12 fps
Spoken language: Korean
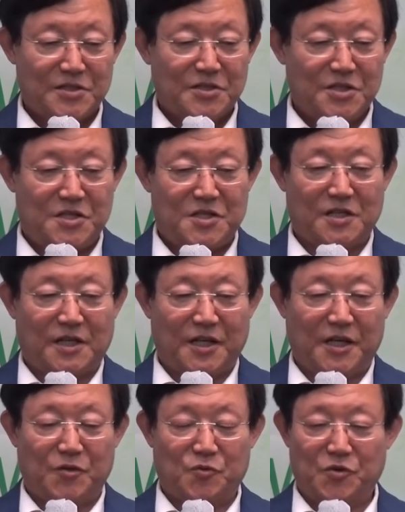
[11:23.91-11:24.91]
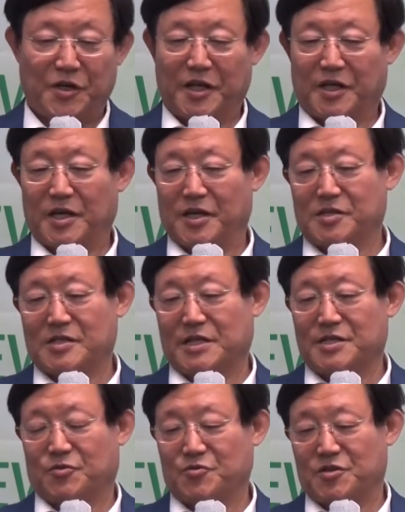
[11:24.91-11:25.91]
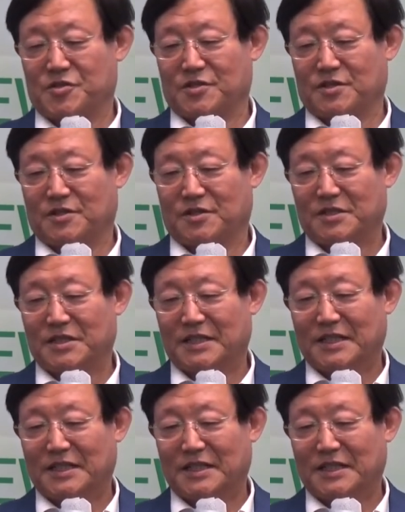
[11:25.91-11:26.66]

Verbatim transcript: 이 시간에 우리에게 찾아오셔서